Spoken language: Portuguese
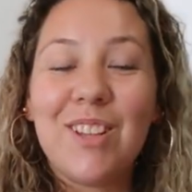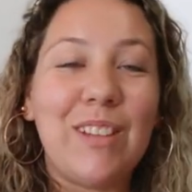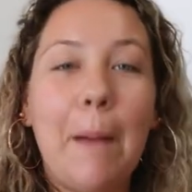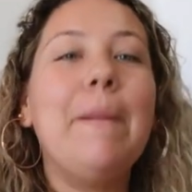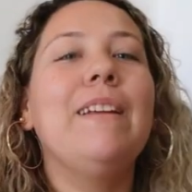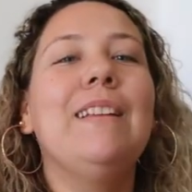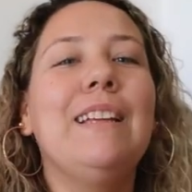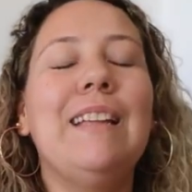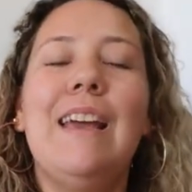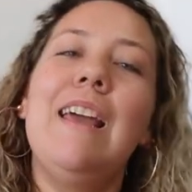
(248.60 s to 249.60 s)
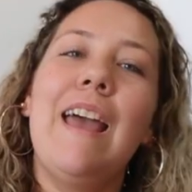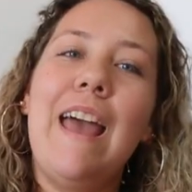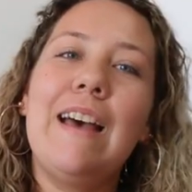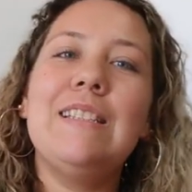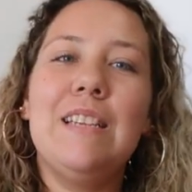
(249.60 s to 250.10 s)
não dá para entender,
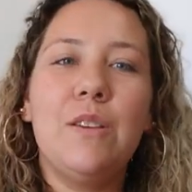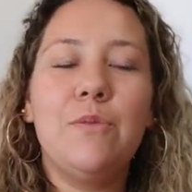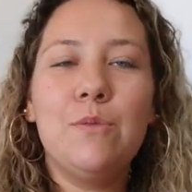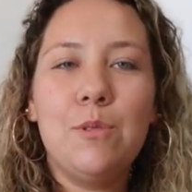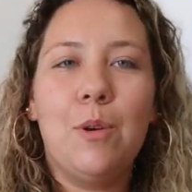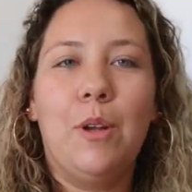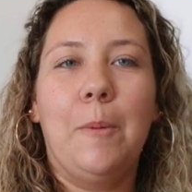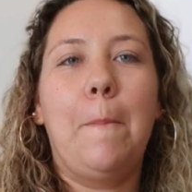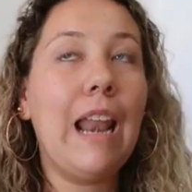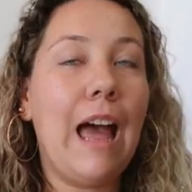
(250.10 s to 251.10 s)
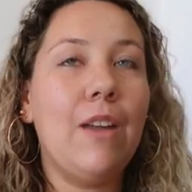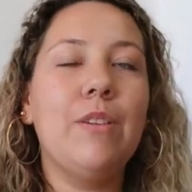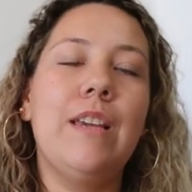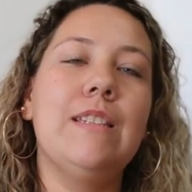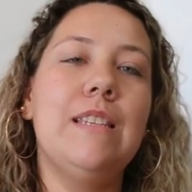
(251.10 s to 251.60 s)
é assim que funciona.
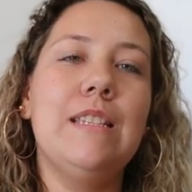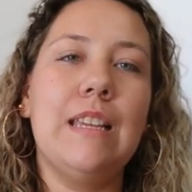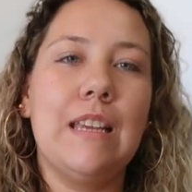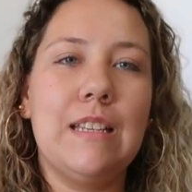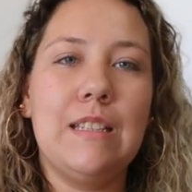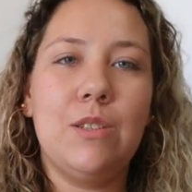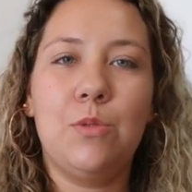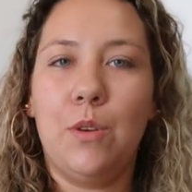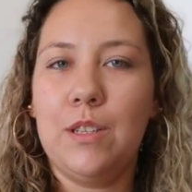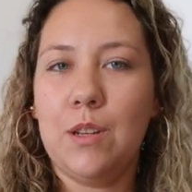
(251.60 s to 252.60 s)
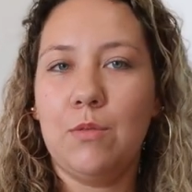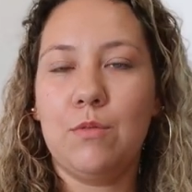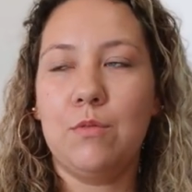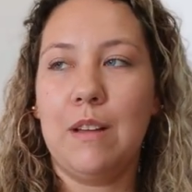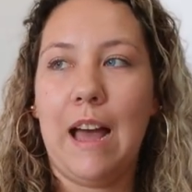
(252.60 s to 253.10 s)
Claro que existem as exceções,
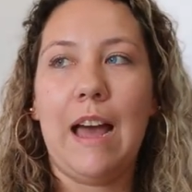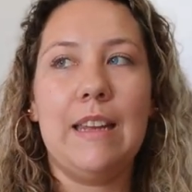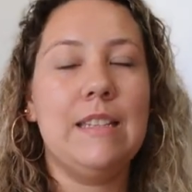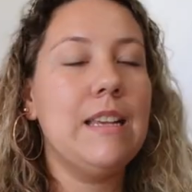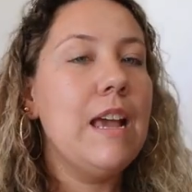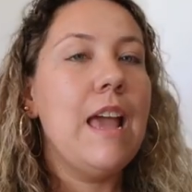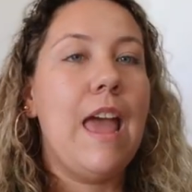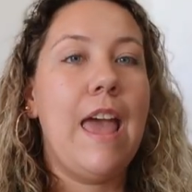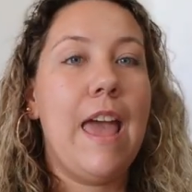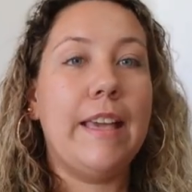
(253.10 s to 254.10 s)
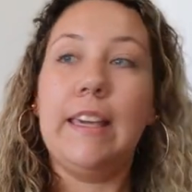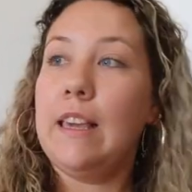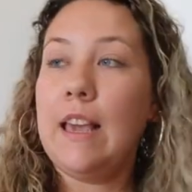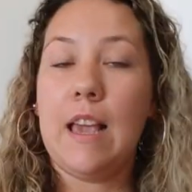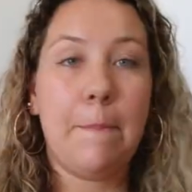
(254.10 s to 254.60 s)
alguns lugares é,
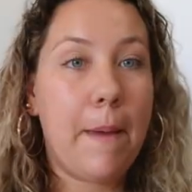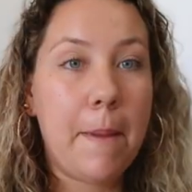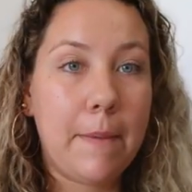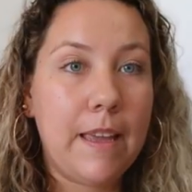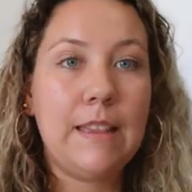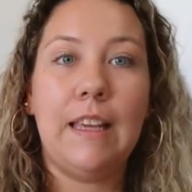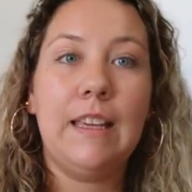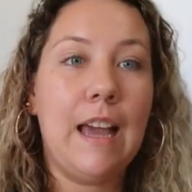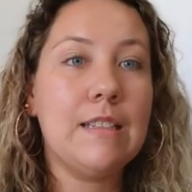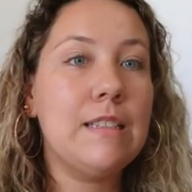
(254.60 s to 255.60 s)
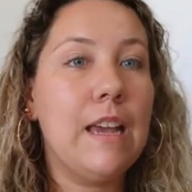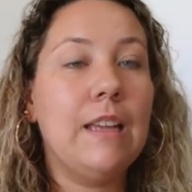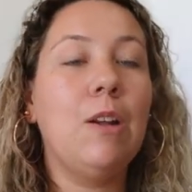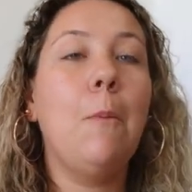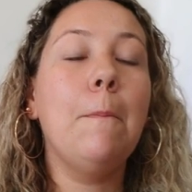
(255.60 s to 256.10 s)
que permitem, que
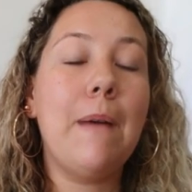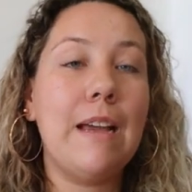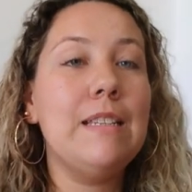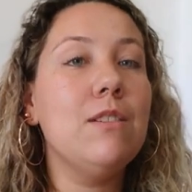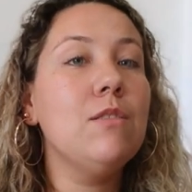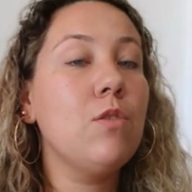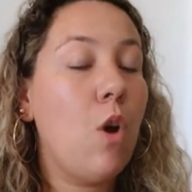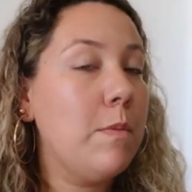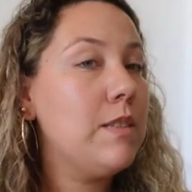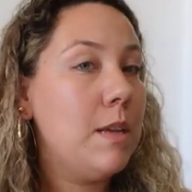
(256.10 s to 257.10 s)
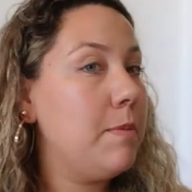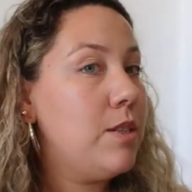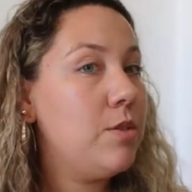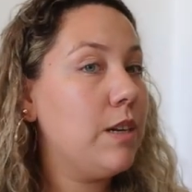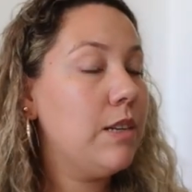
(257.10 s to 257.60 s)
aceitam, mas eu, como eu
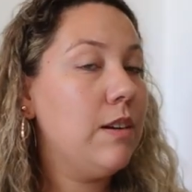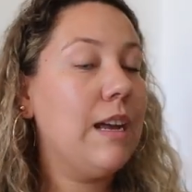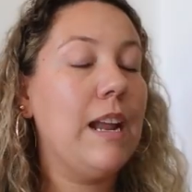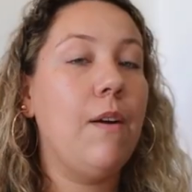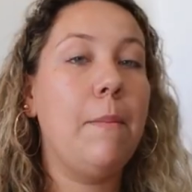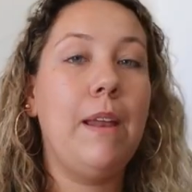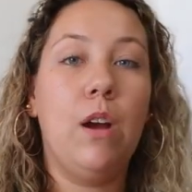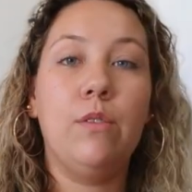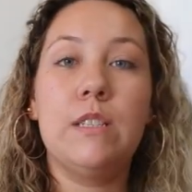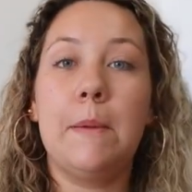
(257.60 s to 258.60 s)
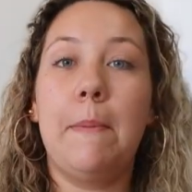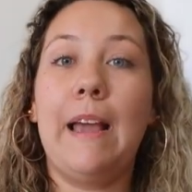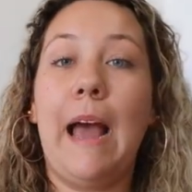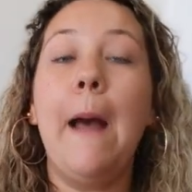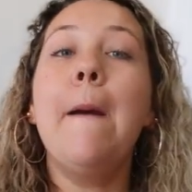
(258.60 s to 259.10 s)
sempre digo aqui no canal, é melhor você
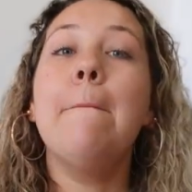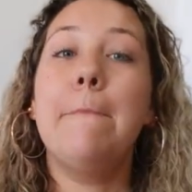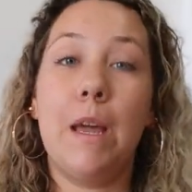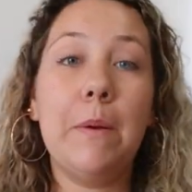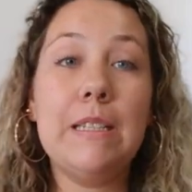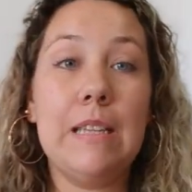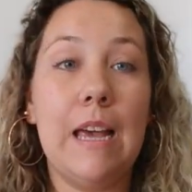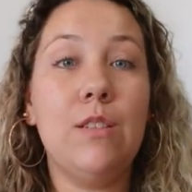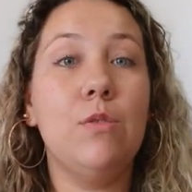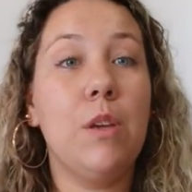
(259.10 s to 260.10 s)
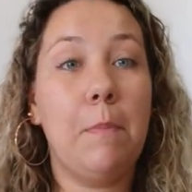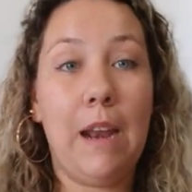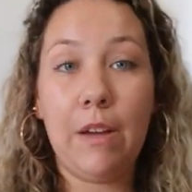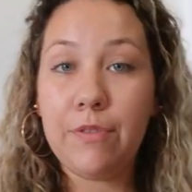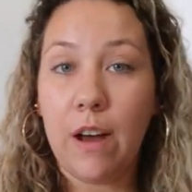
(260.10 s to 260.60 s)
pecar pelo excesso do que
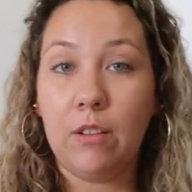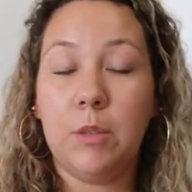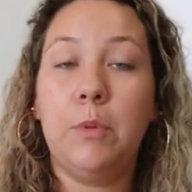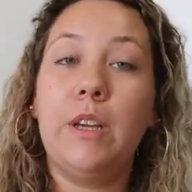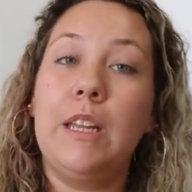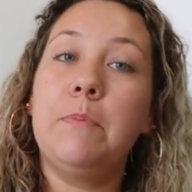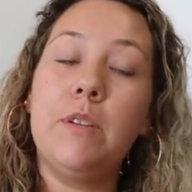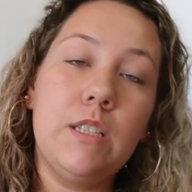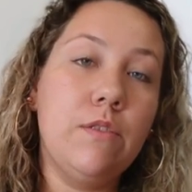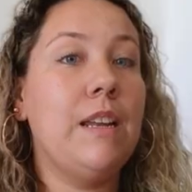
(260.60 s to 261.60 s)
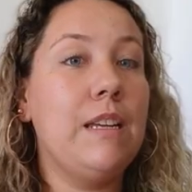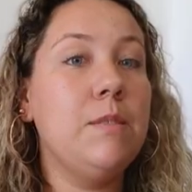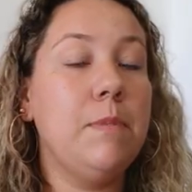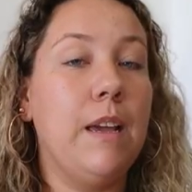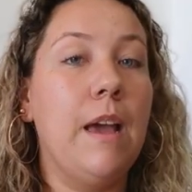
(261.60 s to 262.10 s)
pela falta, porque depois que estiver na
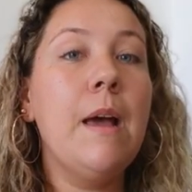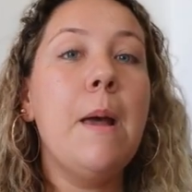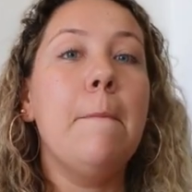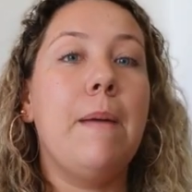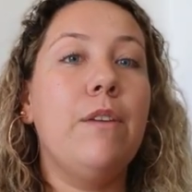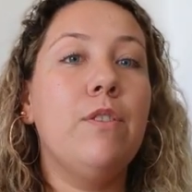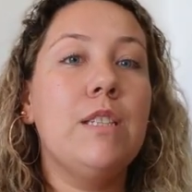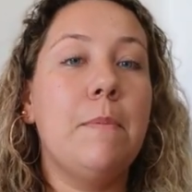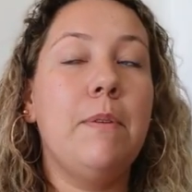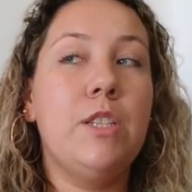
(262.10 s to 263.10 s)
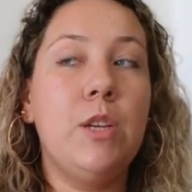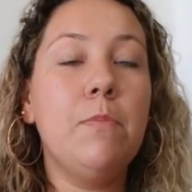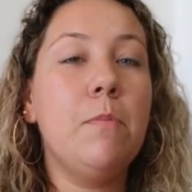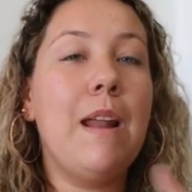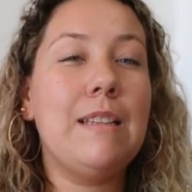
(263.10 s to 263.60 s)
Espanha, para você pedir
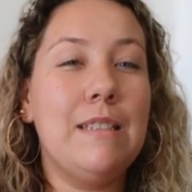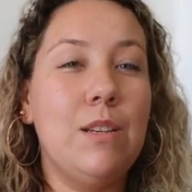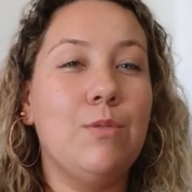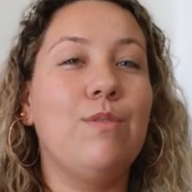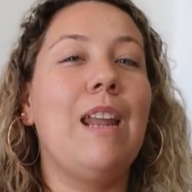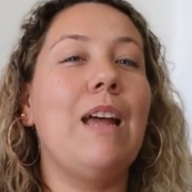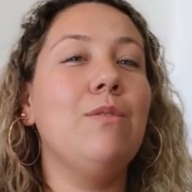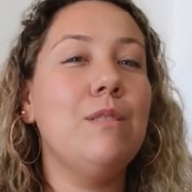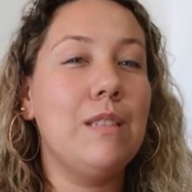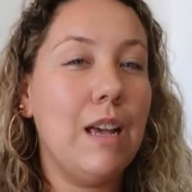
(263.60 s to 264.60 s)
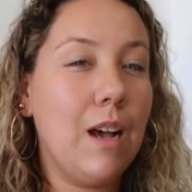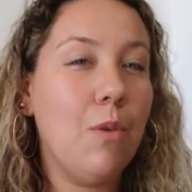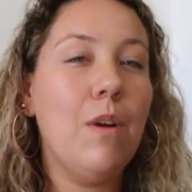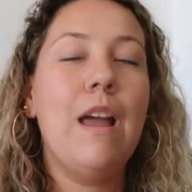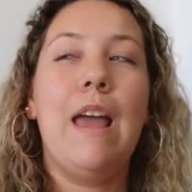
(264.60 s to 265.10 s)
para o Brasil
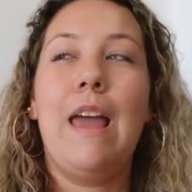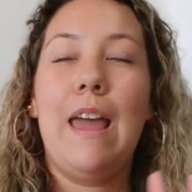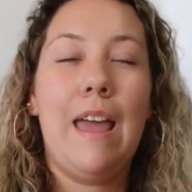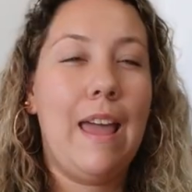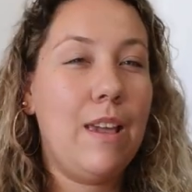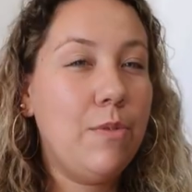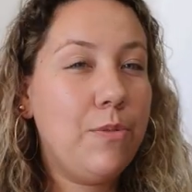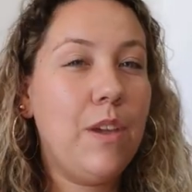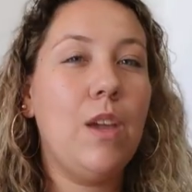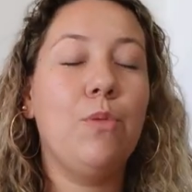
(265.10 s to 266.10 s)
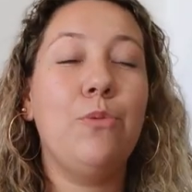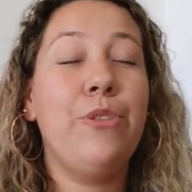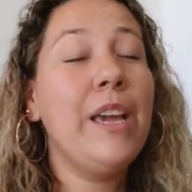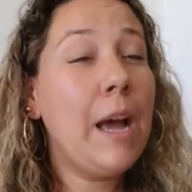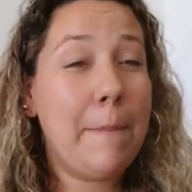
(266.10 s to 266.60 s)
tradução, é, envio,
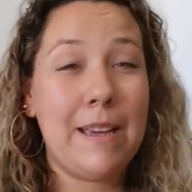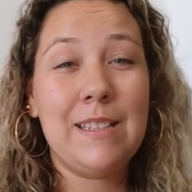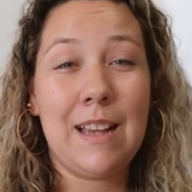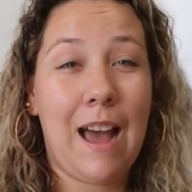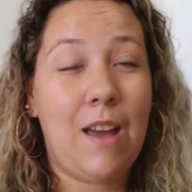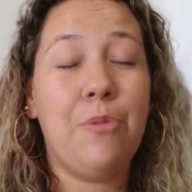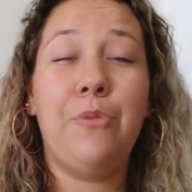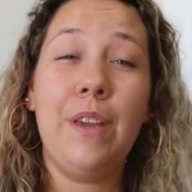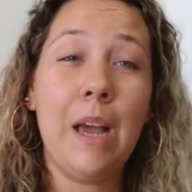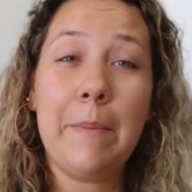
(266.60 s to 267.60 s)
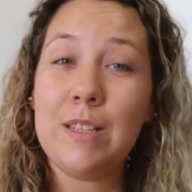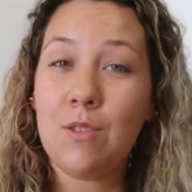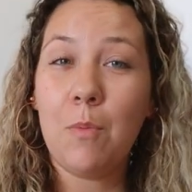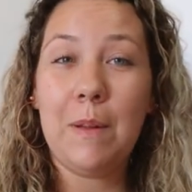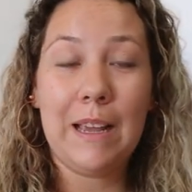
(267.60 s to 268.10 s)
fica mais caro, fica
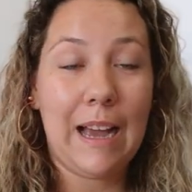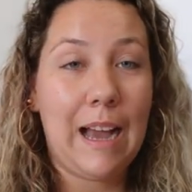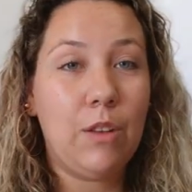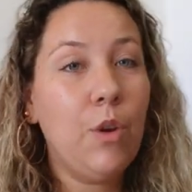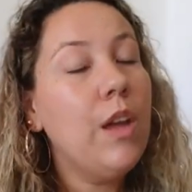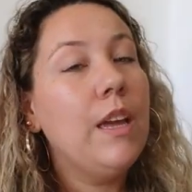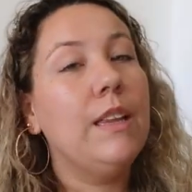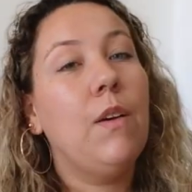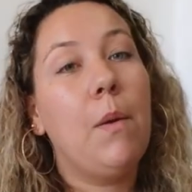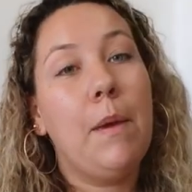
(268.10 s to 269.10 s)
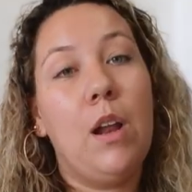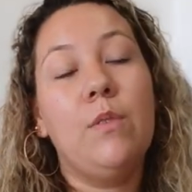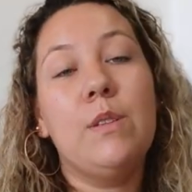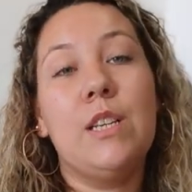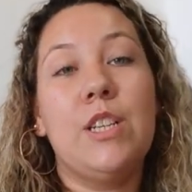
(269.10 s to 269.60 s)
mais complicado, então é
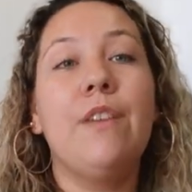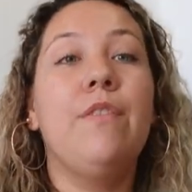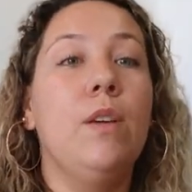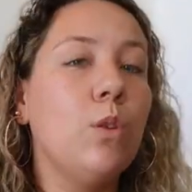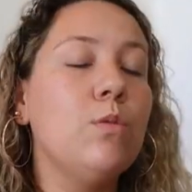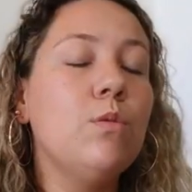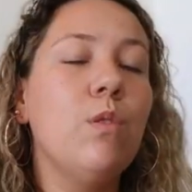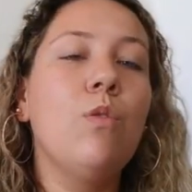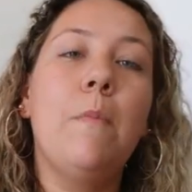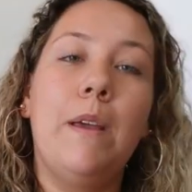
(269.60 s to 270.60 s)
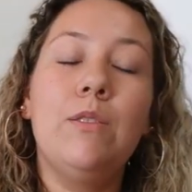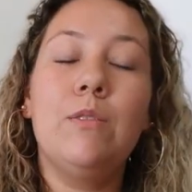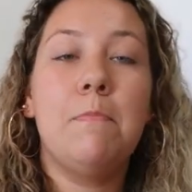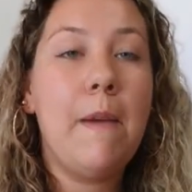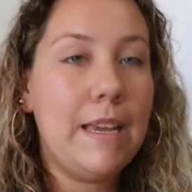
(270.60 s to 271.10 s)
melhor você já com todos os
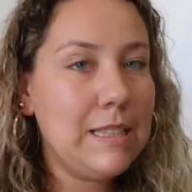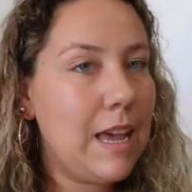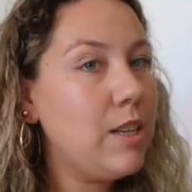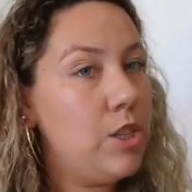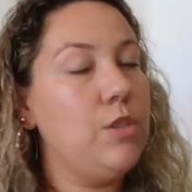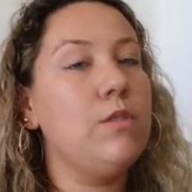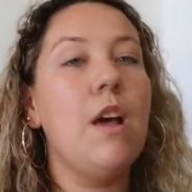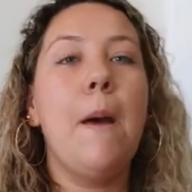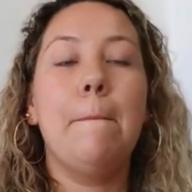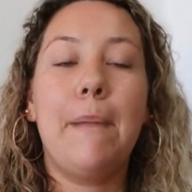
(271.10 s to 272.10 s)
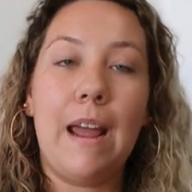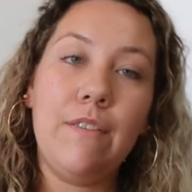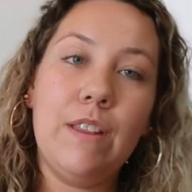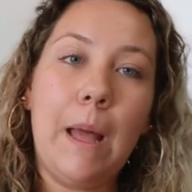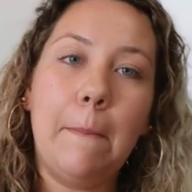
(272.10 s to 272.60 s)
documentos bem certinhos
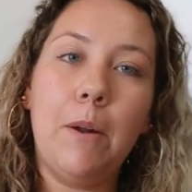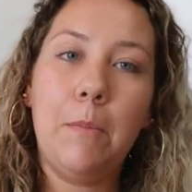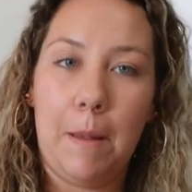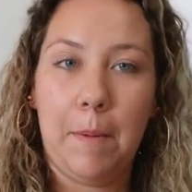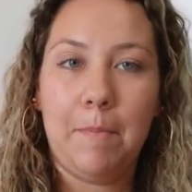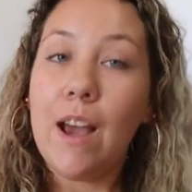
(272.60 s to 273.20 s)
para evitar problema.